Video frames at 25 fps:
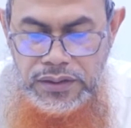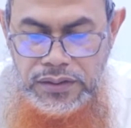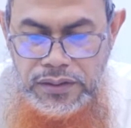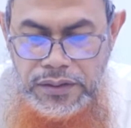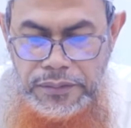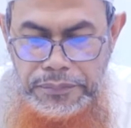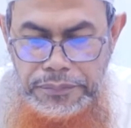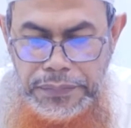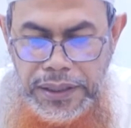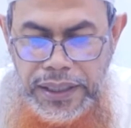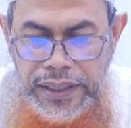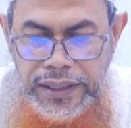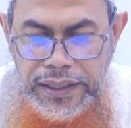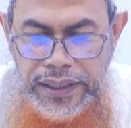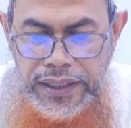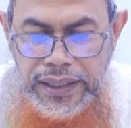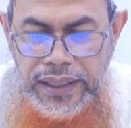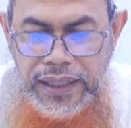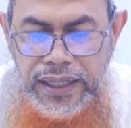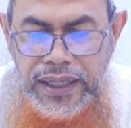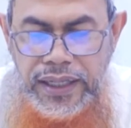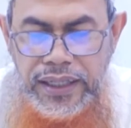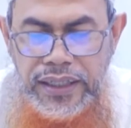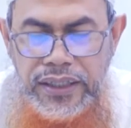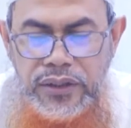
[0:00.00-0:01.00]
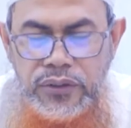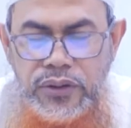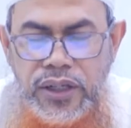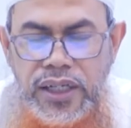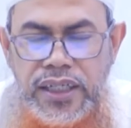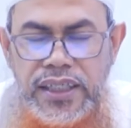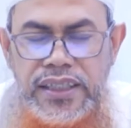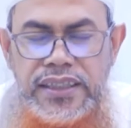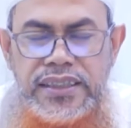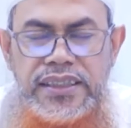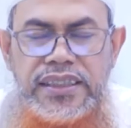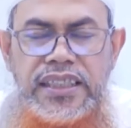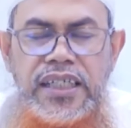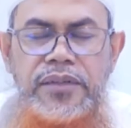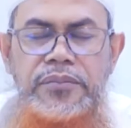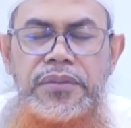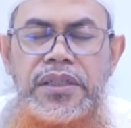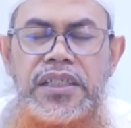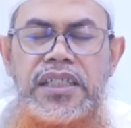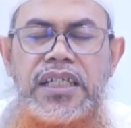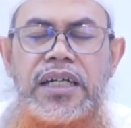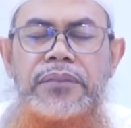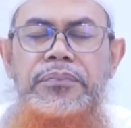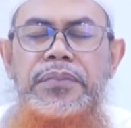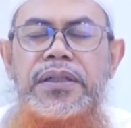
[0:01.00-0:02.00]
mana ahli waris yang
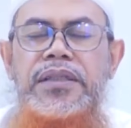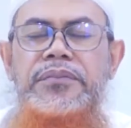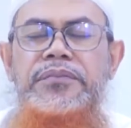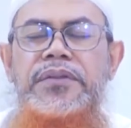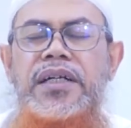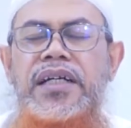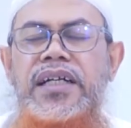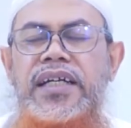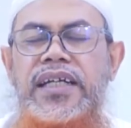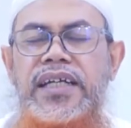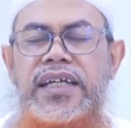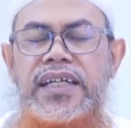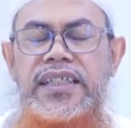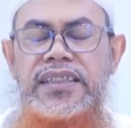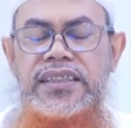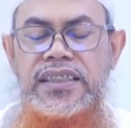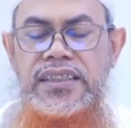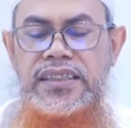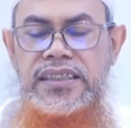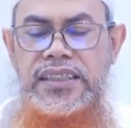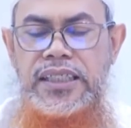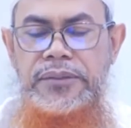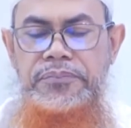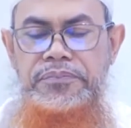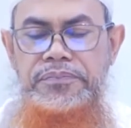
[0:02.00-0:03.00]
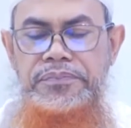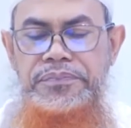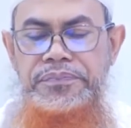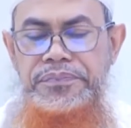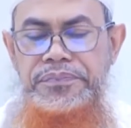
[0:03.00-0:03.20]
mendapat bagian tetap